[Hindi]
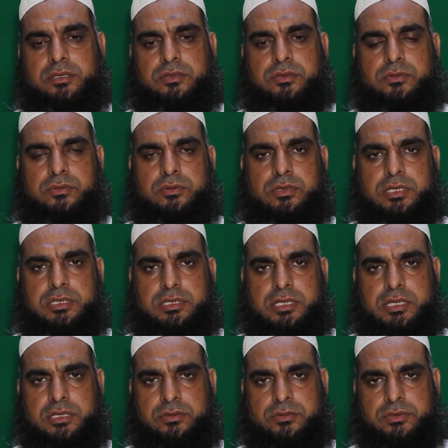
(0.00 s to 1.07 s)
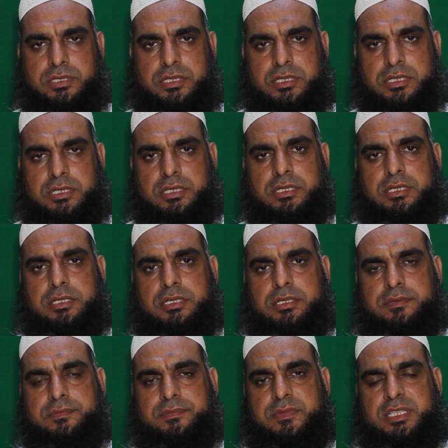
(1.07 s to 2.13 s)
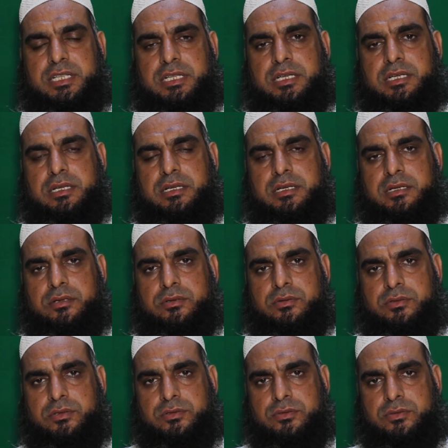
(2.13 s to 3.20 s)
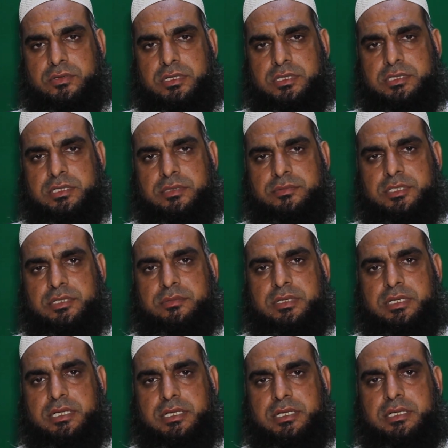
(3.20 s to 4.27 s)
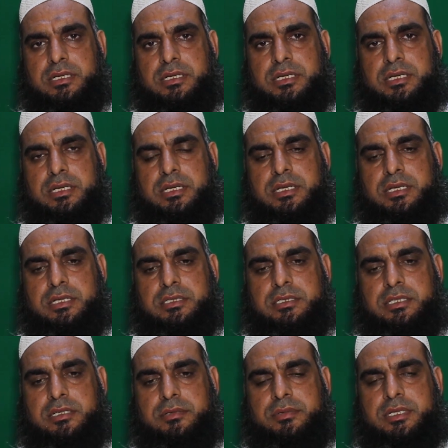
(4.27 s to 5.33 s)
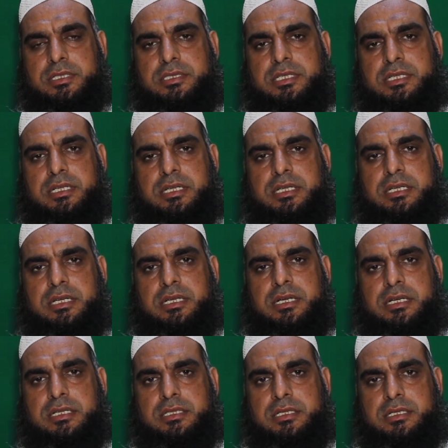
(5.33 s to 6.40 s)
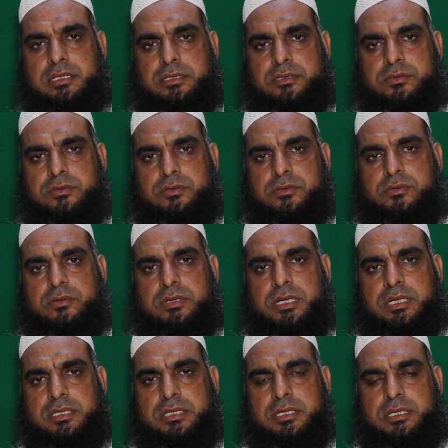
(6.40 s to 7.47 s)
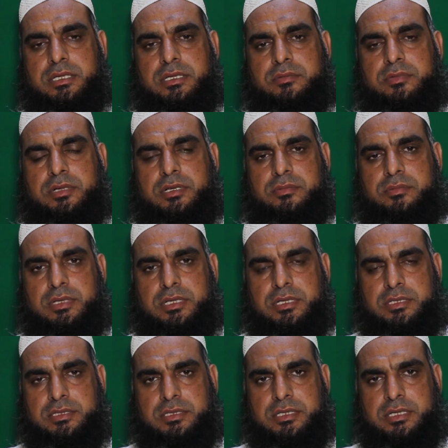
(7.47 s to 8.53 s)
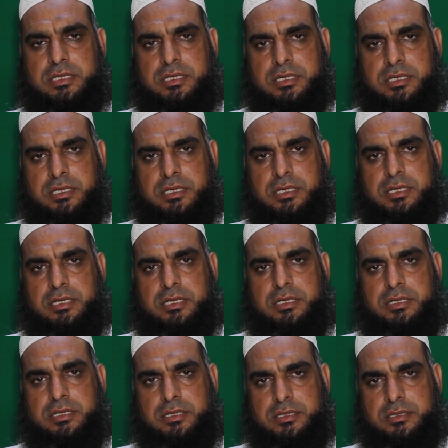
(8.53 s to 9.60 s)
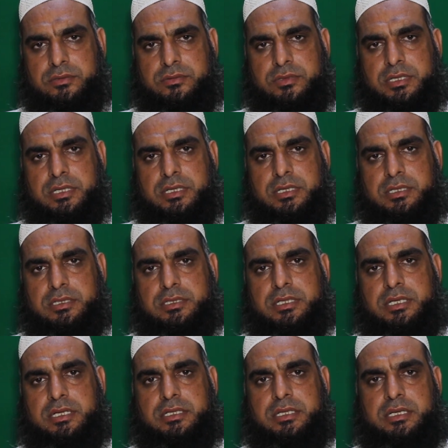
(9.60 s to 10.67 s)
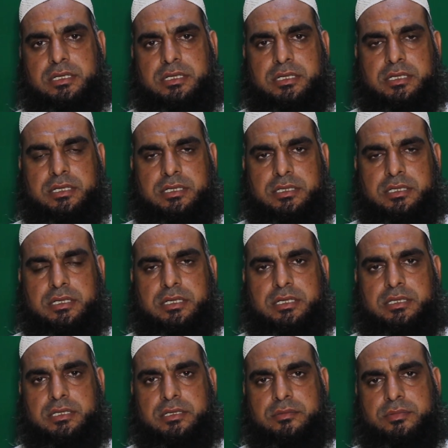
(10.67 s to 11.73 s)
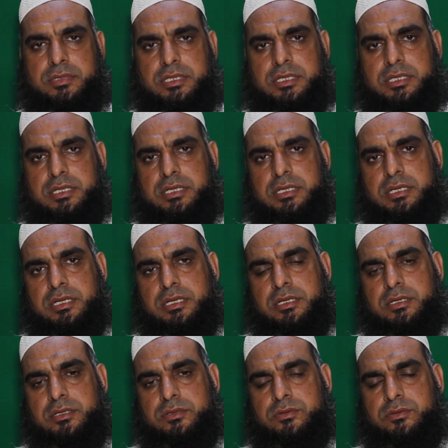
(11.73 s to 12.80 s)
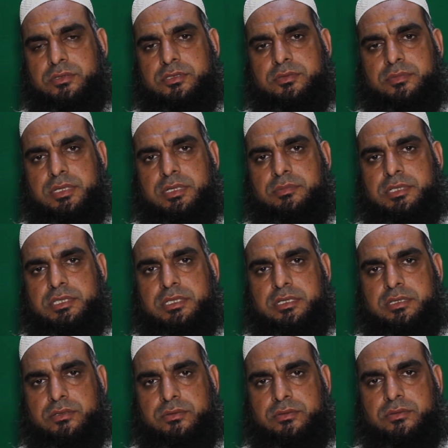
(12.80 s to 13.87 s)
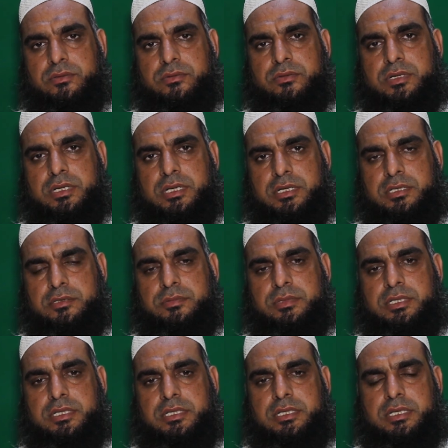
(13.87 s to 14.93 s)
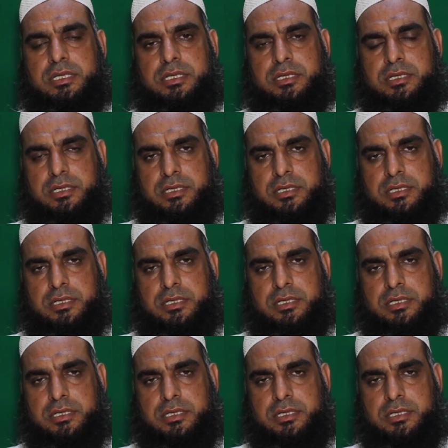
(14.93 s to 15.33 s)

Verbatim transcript: तो वो नज़रिया तो सही नहीं है लेकिन अगर कोई सुन्नत समझे बग़ैर सिर्फ़ एक ज़िक्र की खातिर इसको दोहराता है बार बार इसका जो है ना इसकी अदायगी करता है तकबीर की तो इसमें बज़ात ख़ुद कोई हरज भी नहीं है